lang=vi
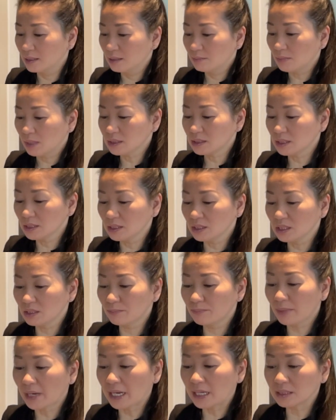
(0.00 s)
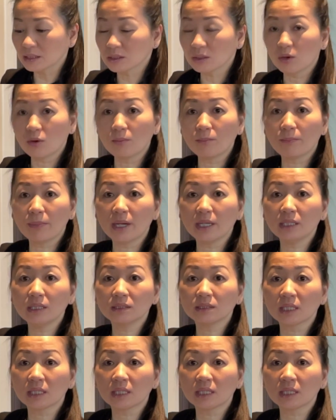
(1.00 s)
và sau này riêng prau scoop bự